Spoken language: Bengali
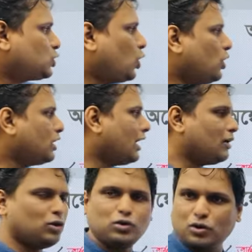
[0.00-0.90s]
সংখ্যার
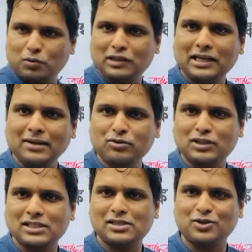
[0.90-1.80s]
অন্তর বলতে কি
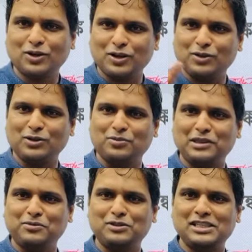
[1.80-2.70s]
বুঝিয়েছে সংখ্যার অন্তর
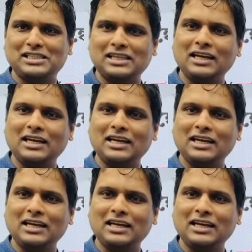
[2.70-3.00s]
বলতে বুঝিয়েছে